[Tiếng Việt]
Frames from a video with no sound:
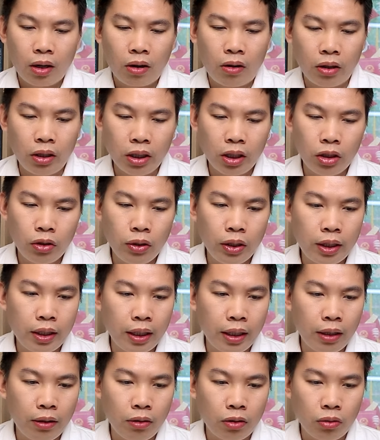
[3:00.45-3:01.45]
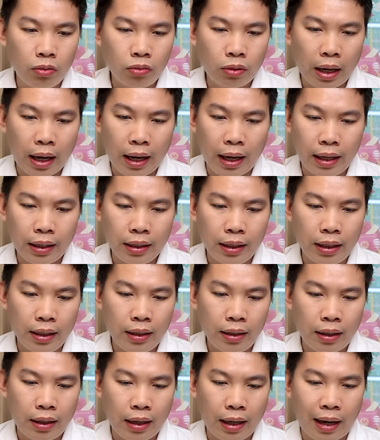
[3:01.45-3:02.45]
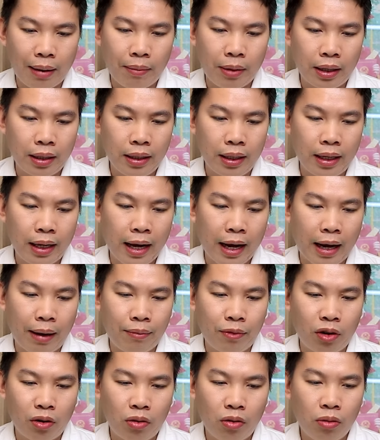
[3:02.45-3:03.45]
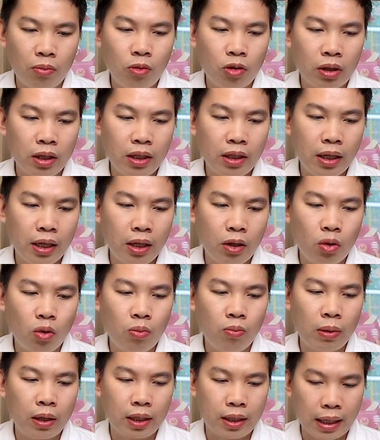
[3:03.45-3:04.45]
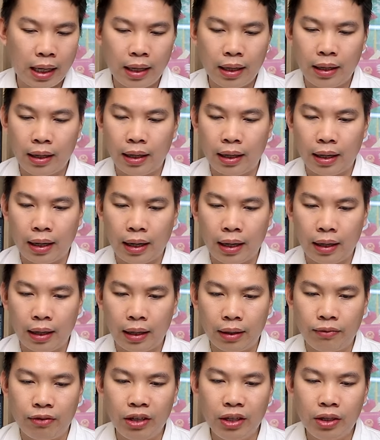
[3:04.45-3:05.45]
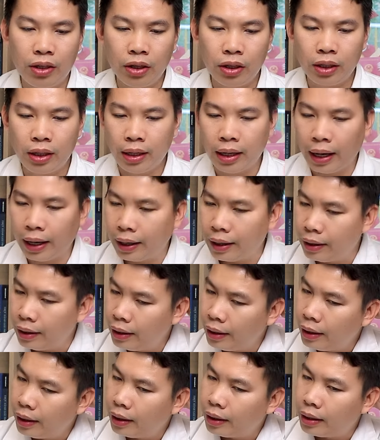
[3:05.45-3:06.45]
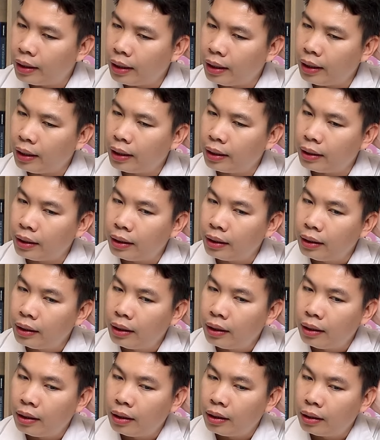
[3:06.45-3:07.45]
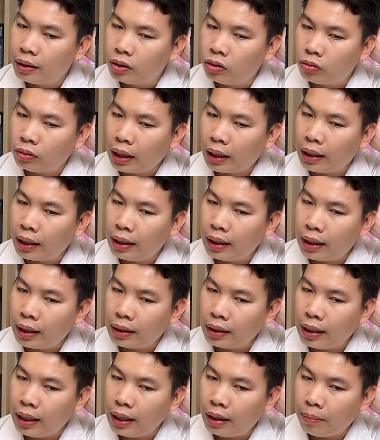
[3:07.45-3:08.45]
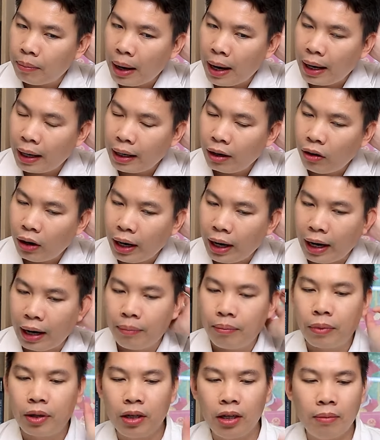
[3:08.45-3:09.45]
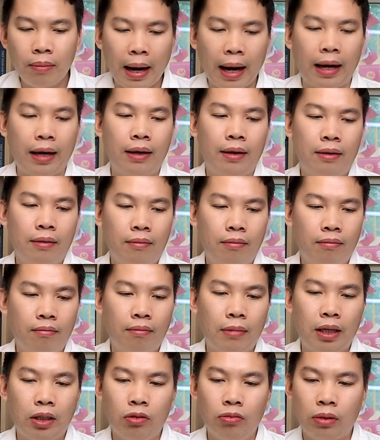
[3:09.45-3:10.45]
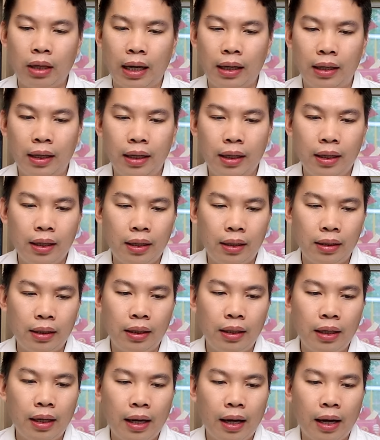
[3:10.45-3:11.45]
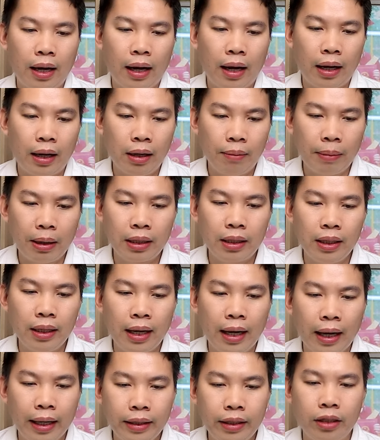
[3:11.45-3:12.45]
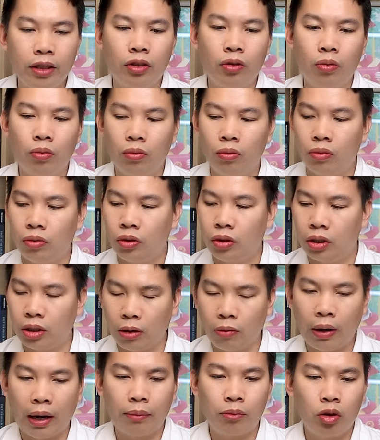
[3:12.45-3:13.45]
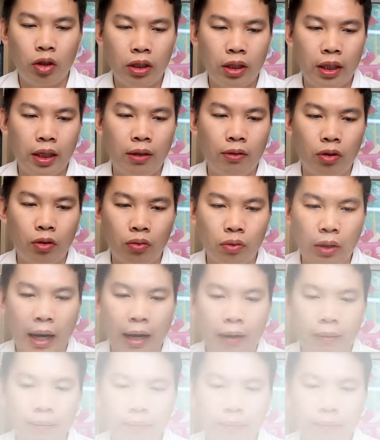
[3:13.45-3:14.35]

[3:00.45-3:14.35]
có những cái duy trì của chúng ta là gì làm bằng những cái hàm nó có một cái dây cung bằng sắt đằng đằng phía trước như thế này thì là gì chúng ta thấy là đây là ba cái loại hàm cơ bản mà chúng ta thấy là gì bác sĩ hay sử dụng trong hàm duy trì của chúng ta